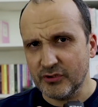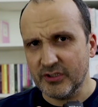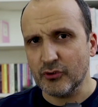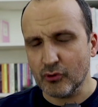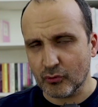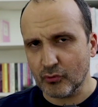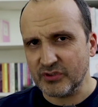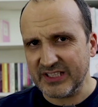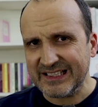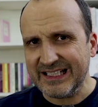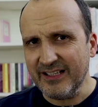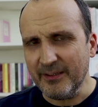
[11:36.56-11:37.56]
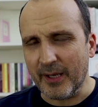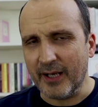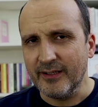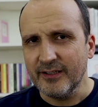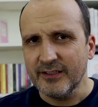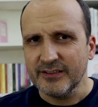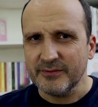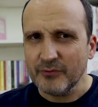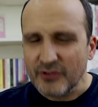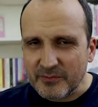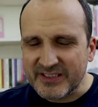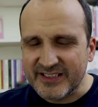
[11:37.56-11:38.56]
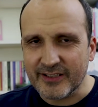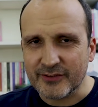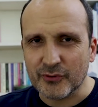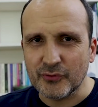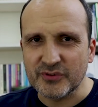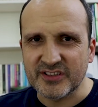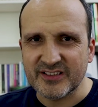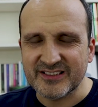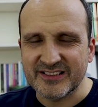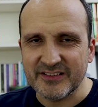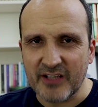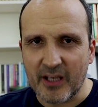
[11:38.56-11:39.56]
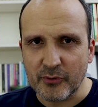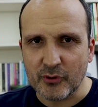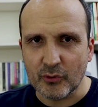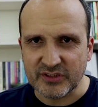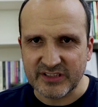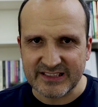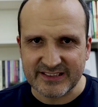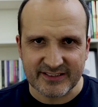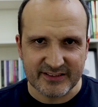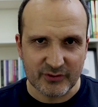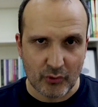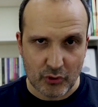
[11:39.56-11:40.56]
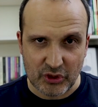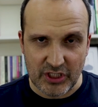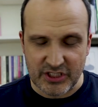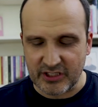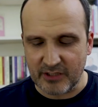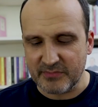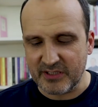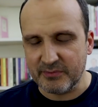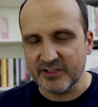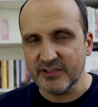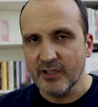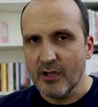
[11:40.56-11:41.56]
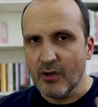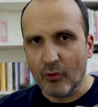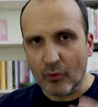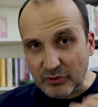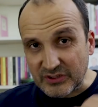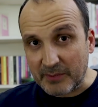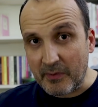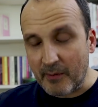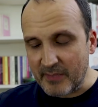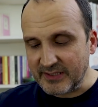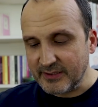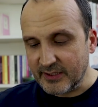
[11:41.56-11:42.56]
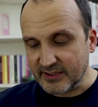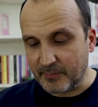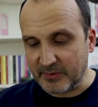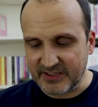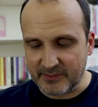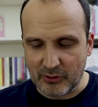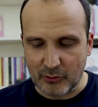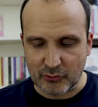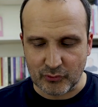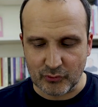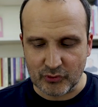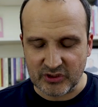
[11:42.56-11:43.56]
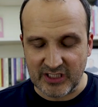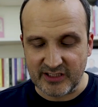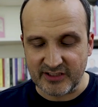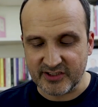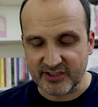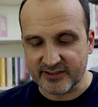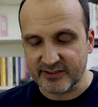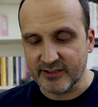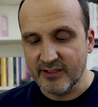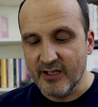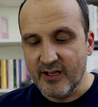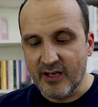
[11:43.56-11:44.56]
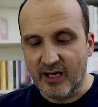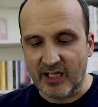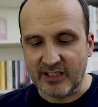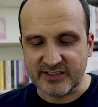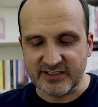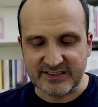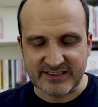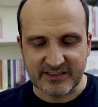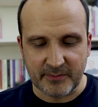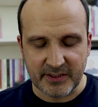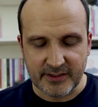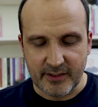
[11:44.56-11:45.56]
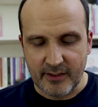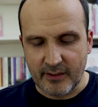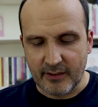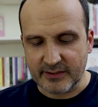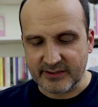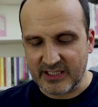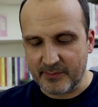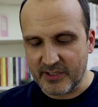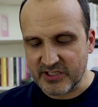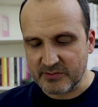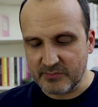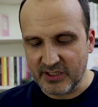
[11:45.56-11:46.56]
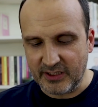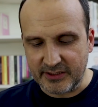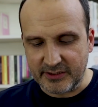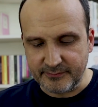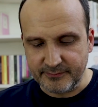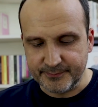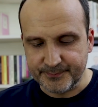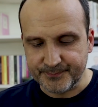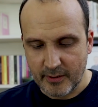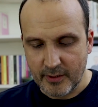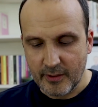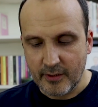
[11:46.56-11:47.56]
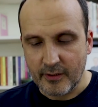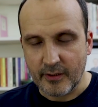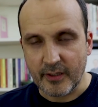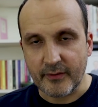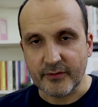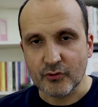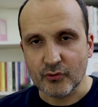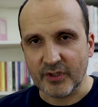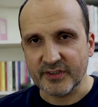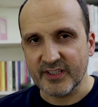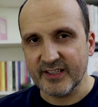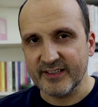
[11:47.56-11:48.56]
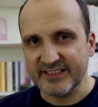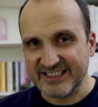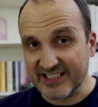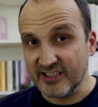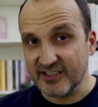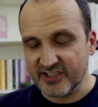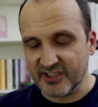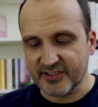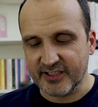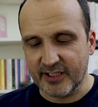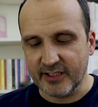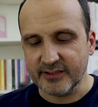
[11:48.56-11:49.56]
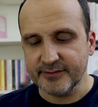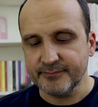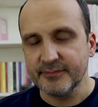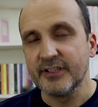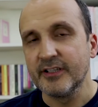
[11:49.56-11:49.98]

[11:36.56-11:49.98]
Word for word: Yine çok yüksek değil ama bir tiyatro oyunu sırasında veya bir konser sırasında hoş karşılanmayabilir. Onu tamamen kapatabiliyorsunuz. Silent Shutter'ı aldığınız zaman. Hatta ben şimdi bir alayım. Evet şu anda Silent Shutter'ı aldım.